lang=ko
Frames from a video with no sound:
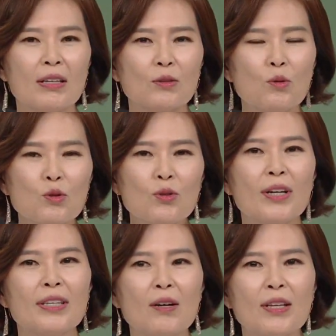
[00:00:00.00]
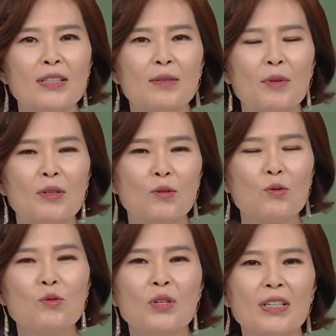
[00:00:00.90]
손주가 태어났으면
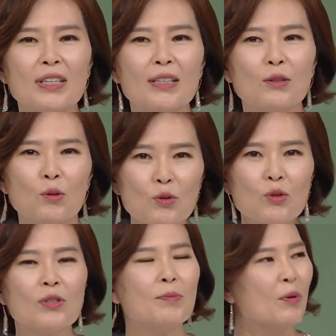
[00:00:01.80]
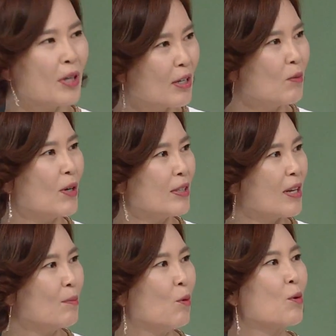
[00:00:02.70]
손주에 대해서 손주를 뭐 데리고 와서
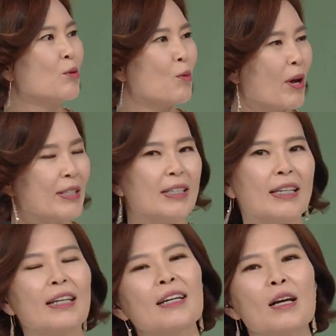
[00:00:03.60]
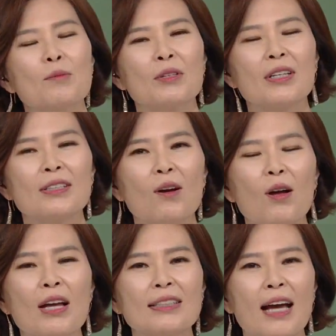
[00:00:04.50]
날 보여줘야지. 음. 뭐 이렇게 해서
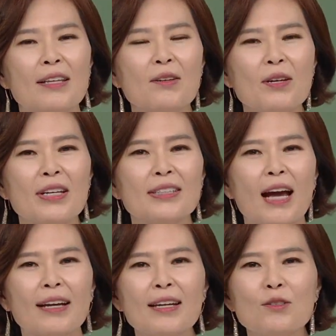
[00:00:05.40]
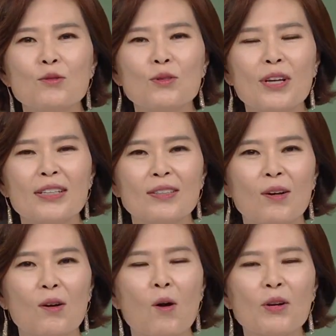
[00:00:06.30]
자녀에게 잘해주고
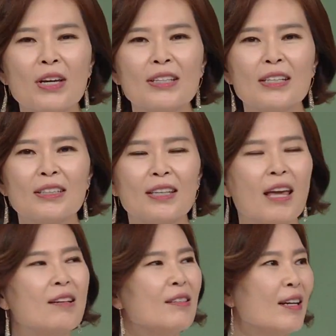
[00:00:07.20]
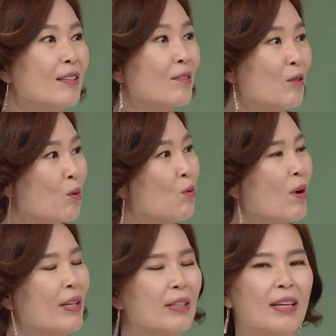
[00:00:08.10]
나서 거기에 대해서 대응하는 걸
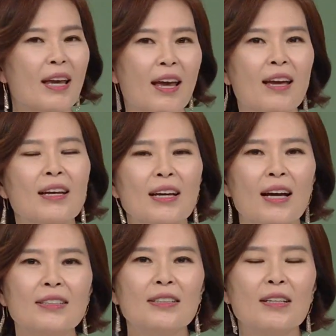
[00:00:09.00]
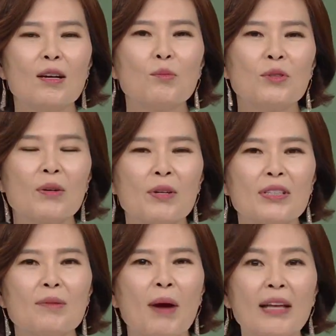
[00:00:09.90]
요구하는 게 음. 사실 생각보다
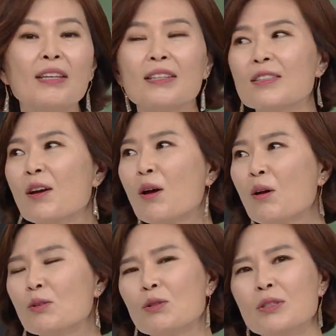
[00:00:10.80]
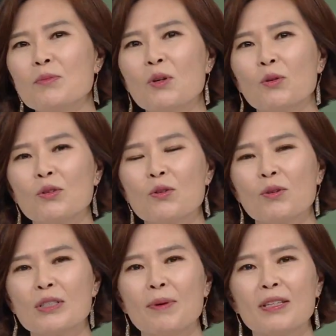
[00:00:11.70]
굉장히 많이 있어요. 저는 음. 심지어 어떤
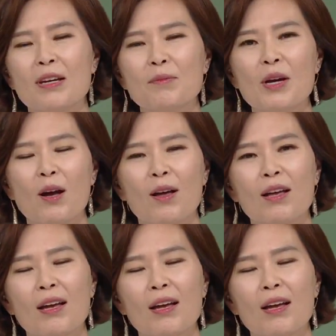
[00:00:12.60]
경우까지 음. 봤냐면